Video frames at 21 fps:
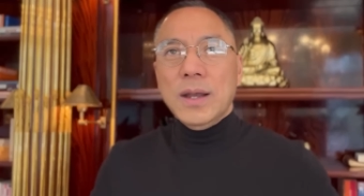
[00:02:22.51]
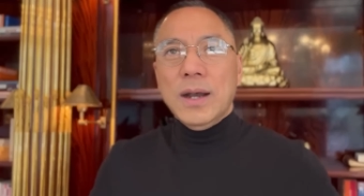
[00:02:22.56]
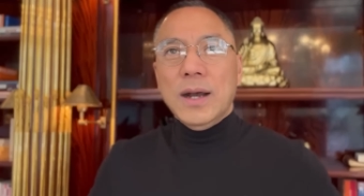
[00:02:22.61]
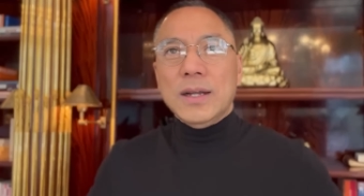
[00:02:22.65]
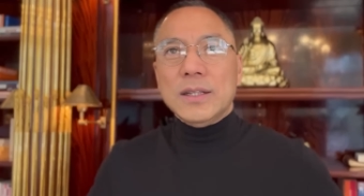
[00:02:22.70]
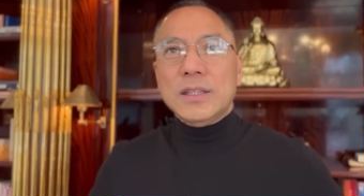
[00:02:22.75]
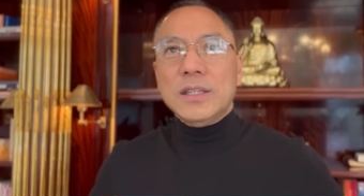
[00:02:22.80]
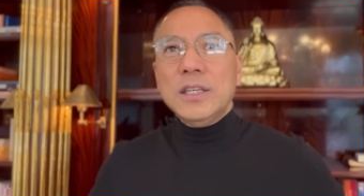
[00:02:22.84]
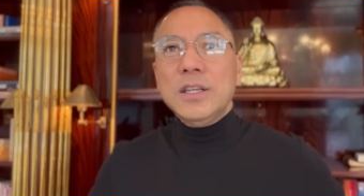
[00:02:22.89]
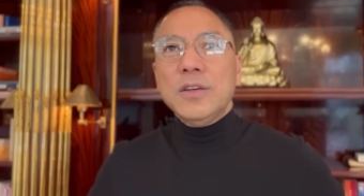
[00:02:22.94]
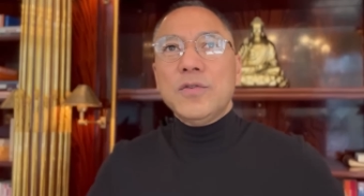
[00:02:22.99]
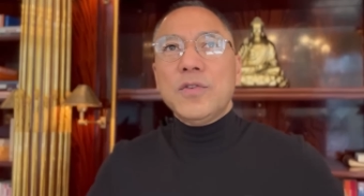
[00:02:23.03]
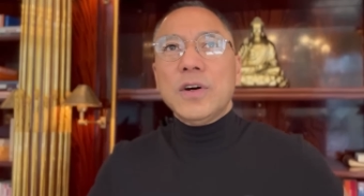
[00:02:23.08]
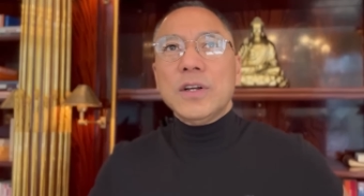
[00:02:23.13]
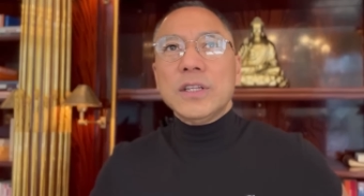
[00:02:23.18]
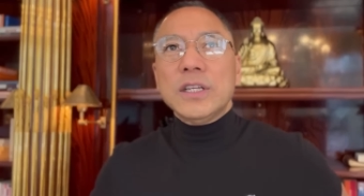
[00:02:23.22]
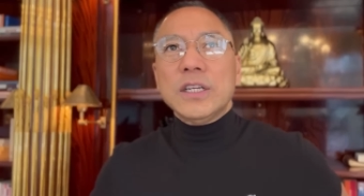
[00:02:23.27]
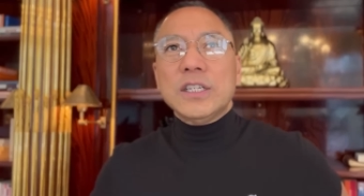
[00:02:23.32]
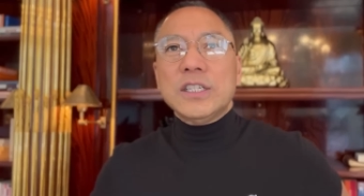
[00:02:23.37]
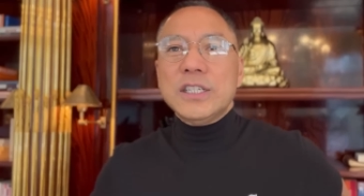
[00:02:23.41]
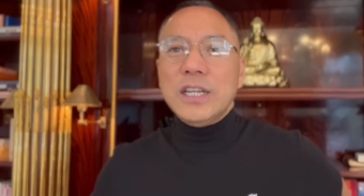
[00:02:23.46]
啊，地方
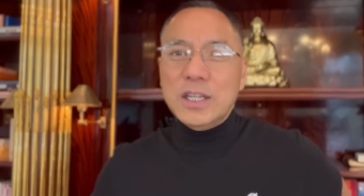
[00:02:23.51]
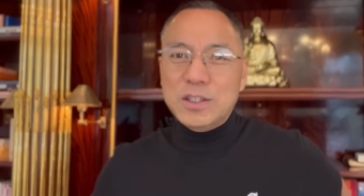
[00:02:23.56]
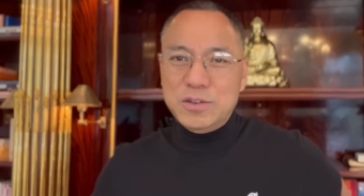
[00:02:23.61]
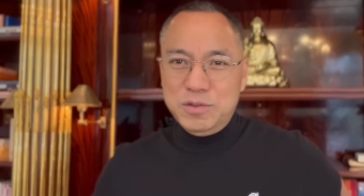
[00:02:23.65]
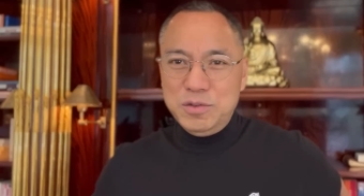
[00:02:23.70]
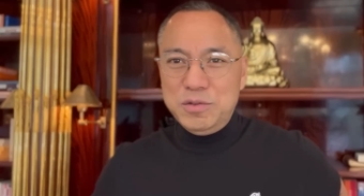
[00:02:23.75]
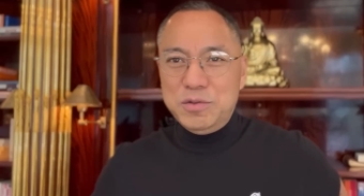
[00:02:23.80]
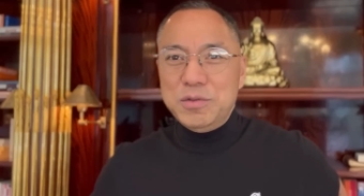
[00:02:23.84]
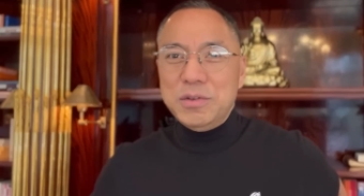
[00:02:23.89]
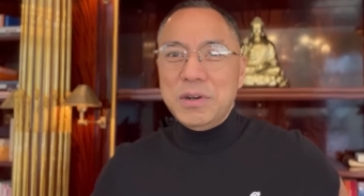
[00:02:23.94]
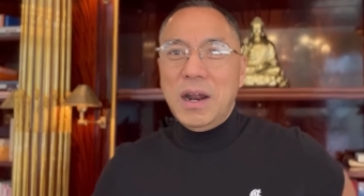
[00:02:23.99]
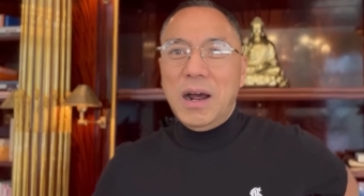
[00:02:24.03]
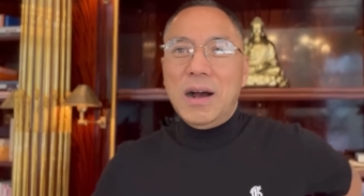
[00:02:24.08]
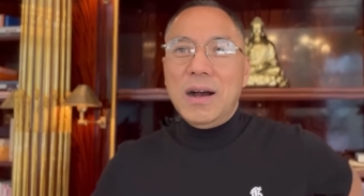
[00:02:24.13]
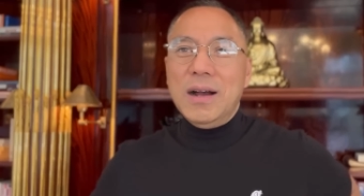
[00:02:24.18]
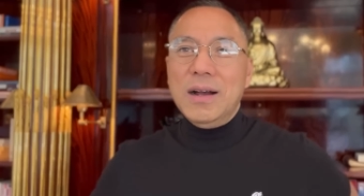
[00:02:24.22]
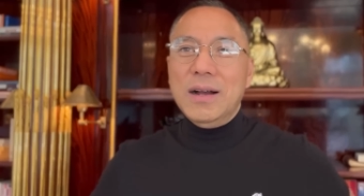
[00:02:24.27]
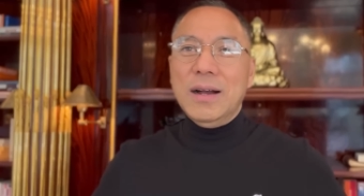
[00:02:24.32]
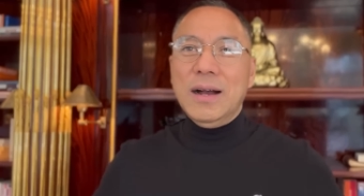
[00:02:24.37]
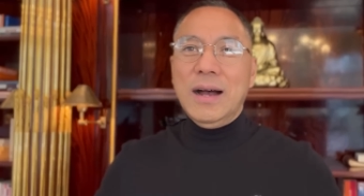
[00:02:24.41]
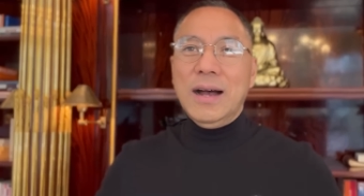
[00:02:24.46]
的县局局长
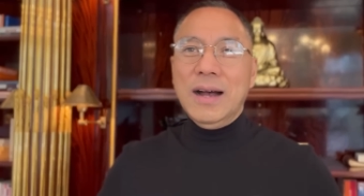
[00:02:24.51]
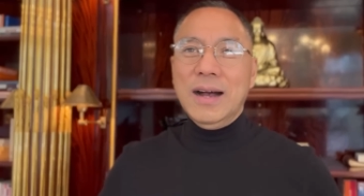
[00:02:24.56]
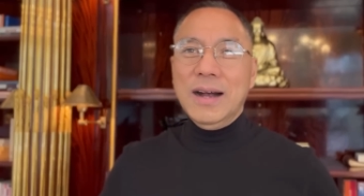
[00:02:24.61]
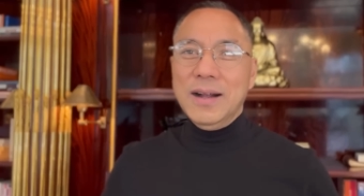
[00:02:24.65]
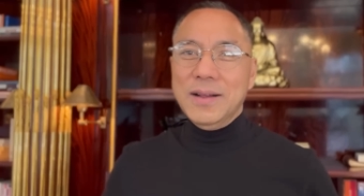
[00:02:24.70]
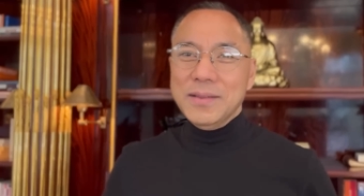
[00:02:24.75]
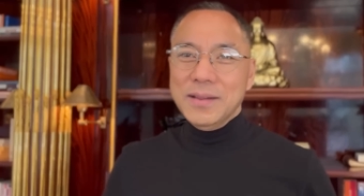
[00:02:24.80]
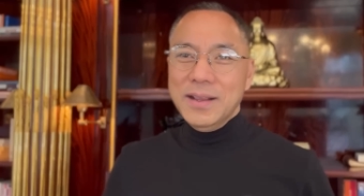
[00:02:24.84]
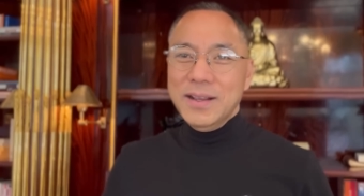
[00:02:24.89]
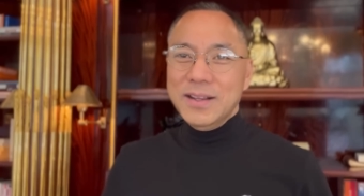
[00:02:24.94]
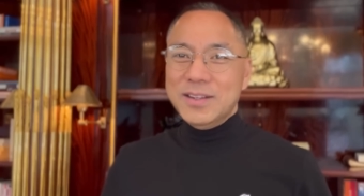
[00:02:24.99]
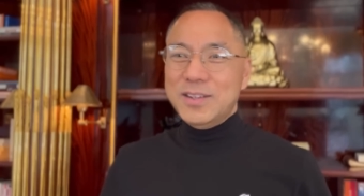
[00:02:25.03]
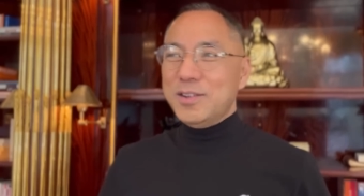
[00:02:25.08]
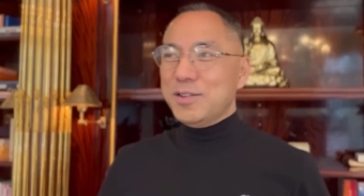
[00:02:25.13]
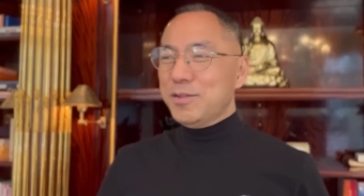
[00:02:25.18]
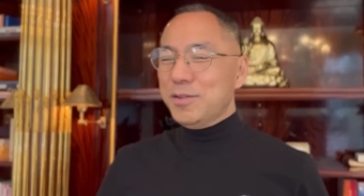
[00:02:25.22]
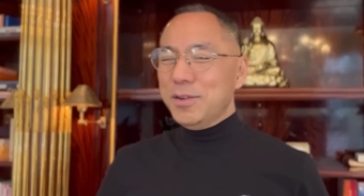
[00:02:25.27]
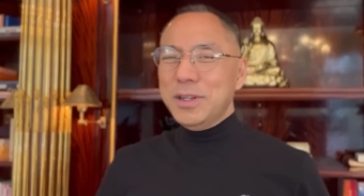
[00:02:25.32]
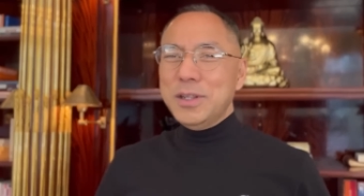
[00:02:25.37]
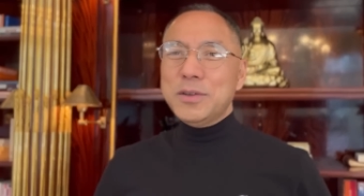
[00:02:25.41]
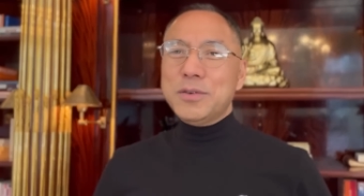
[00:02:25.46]
啊，这
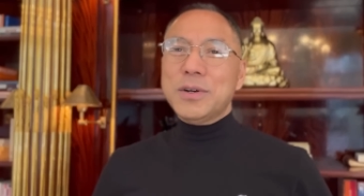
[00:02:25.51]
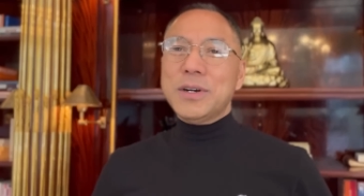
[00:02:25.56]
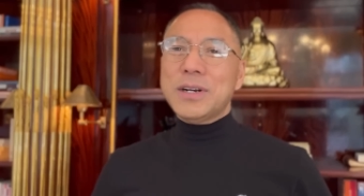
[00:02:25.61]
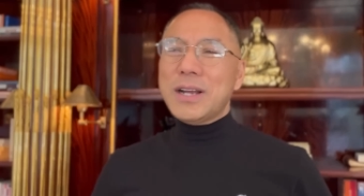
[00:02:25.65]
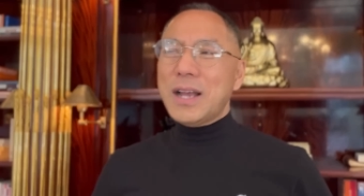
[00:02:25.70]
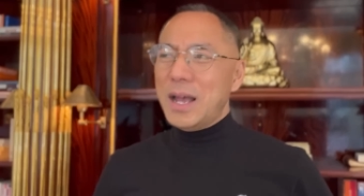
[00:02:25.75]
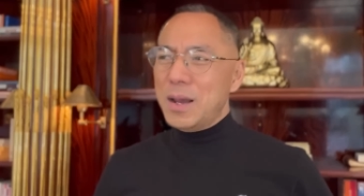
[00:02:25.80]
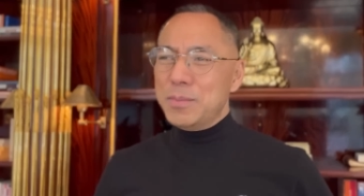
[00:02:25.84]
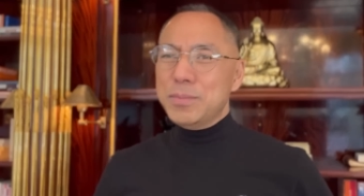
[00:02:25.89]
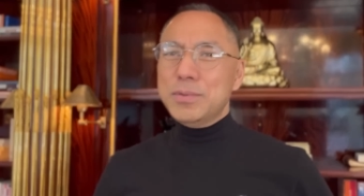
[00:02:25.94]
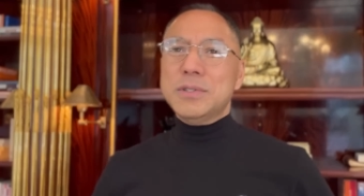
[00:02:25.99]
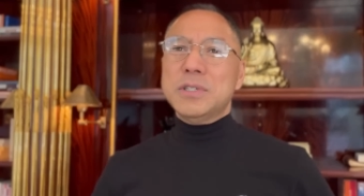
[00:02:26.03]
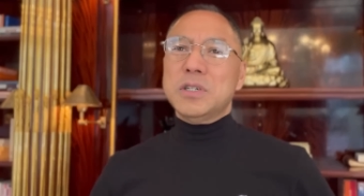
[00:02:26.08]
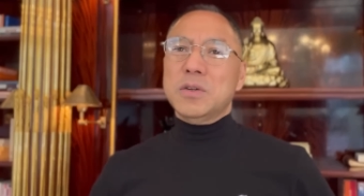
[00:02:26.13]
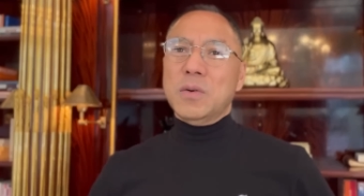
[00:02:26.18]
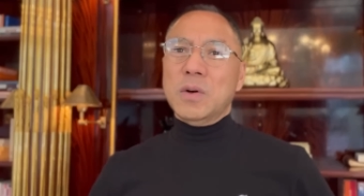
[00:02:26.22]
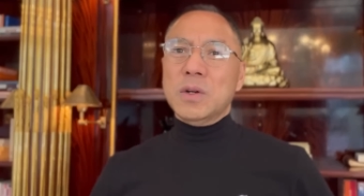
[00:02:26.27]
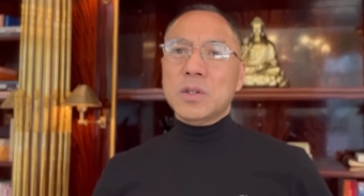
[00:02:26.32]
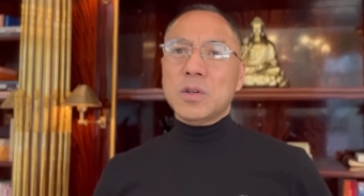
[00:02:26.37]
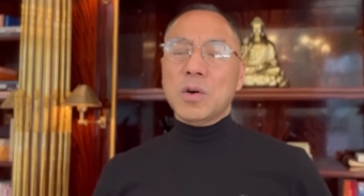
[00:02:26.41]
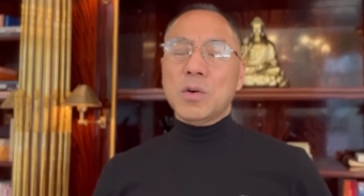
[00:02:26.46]
孙立军看不起
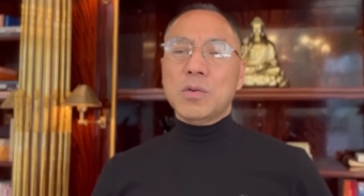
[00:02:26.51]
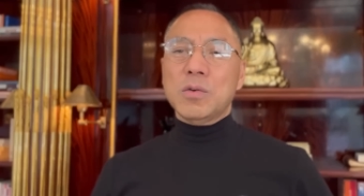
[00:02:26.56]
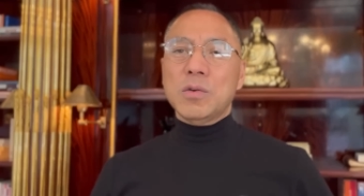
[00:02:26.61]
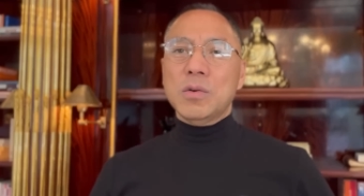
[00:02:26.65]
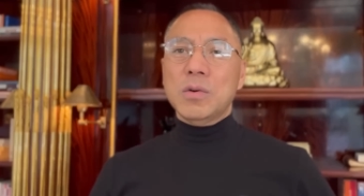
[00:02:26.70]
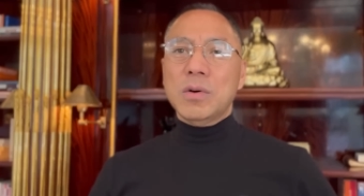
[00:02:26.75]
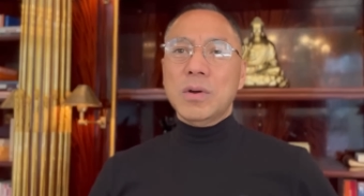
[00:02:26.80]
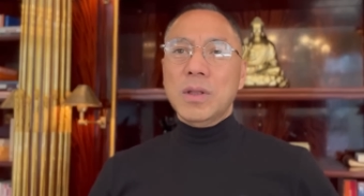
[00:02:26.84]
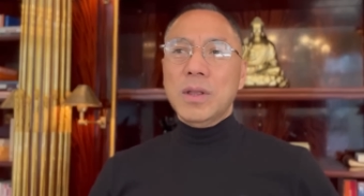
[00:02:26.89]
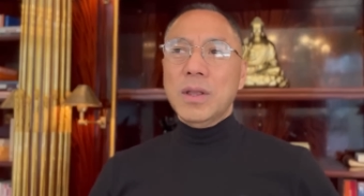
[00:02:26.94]
王小红，